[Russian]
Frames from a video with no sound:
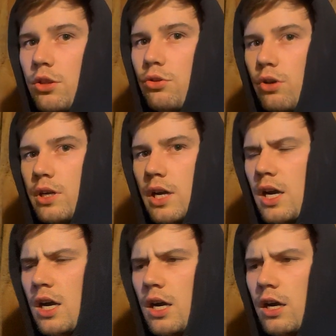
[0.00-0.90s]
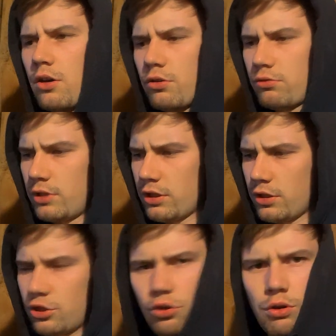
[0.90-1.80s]
только вот этот
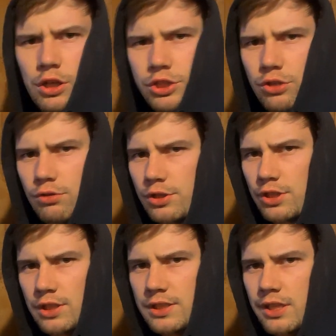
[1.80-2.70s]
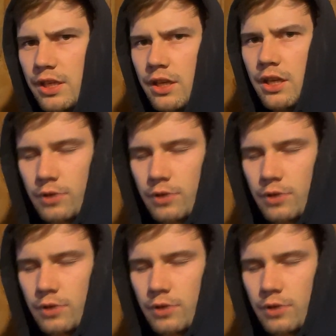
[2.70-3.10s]
чехольчик кожаный синий,